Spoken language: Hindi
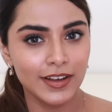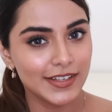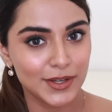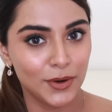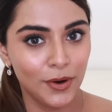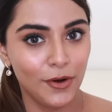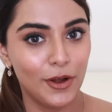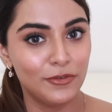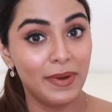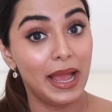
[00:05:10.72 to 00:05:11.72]
ईयर्स अगो
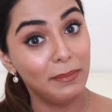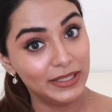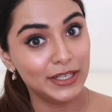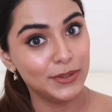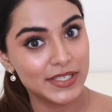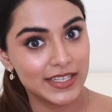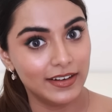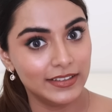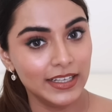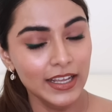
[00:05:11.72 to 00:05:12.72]
और वो मैं अभी तक यूज़
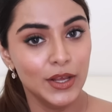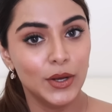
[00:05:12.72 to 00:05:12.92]
करी थी